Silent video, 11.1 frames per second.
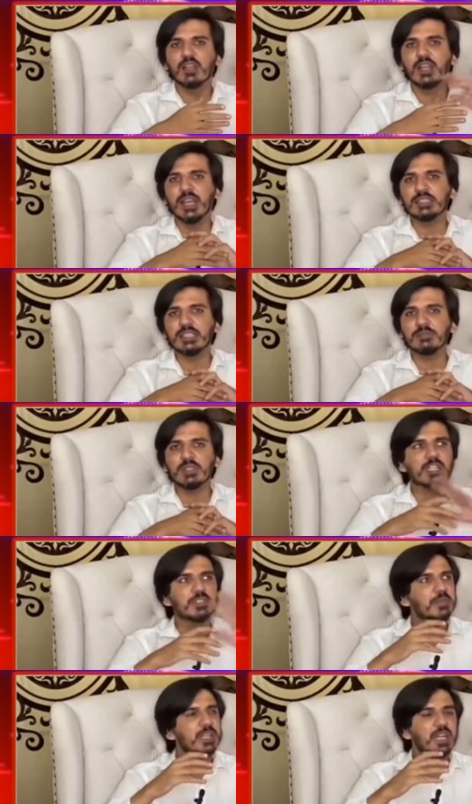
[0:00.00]
हैदर
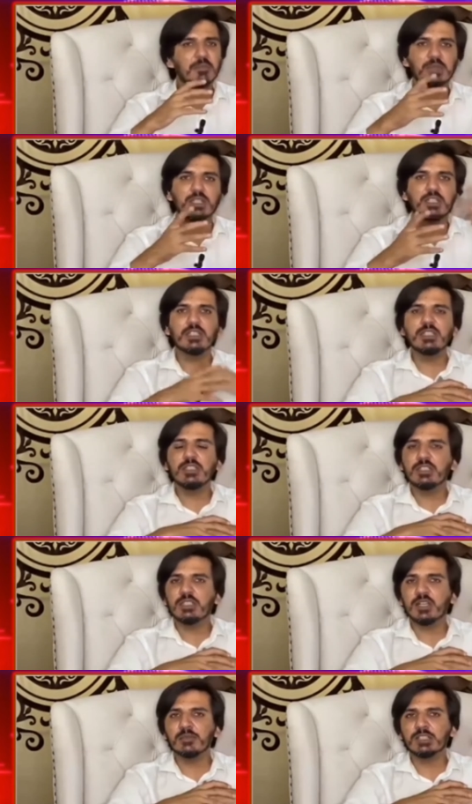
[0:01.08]
इम्तियाज़ में गया बेल ले
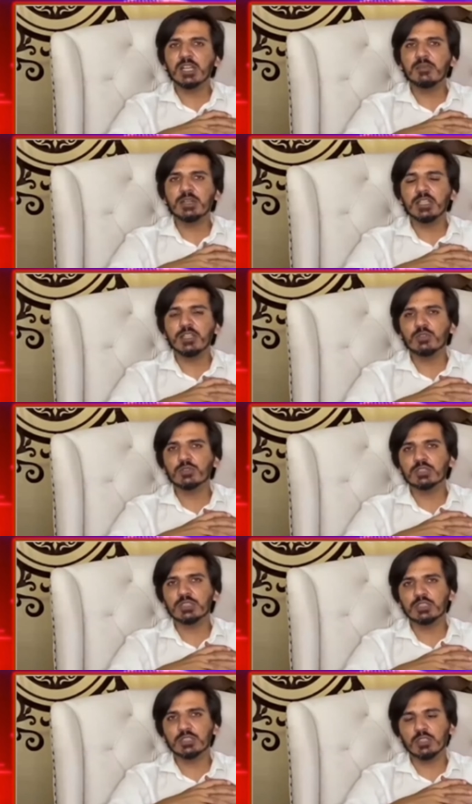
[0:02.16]
ली हमने इस्लामाबाद हाई कोर्ट
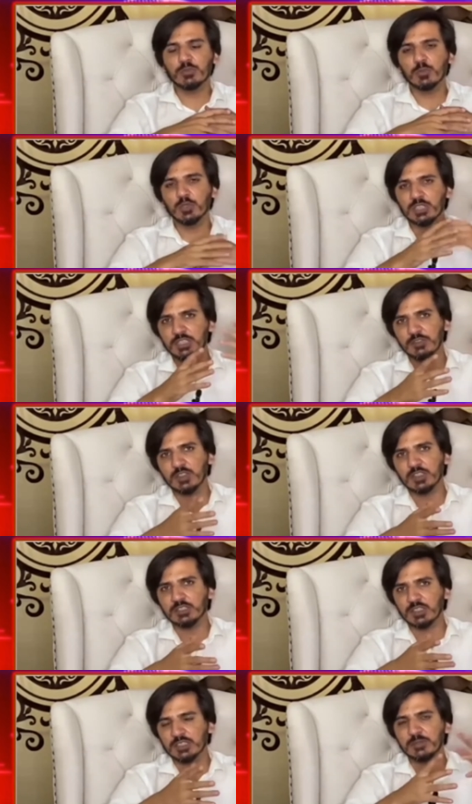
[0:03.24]
से मोजी चीफ
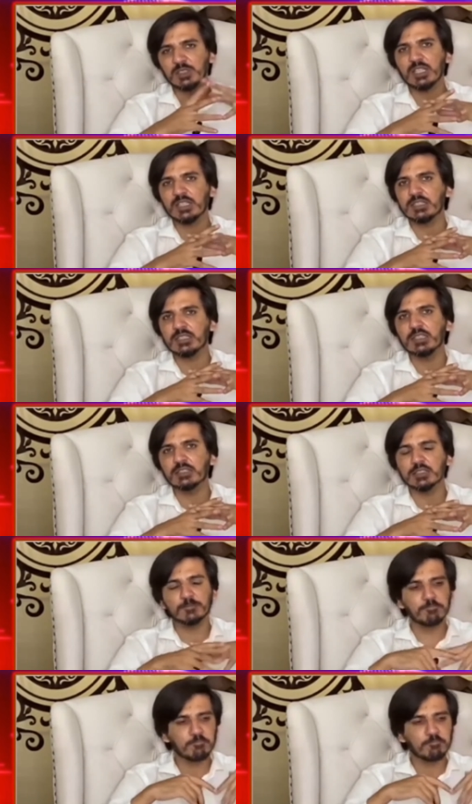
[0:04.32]
जस्टिस अतर मंडला की अदालत से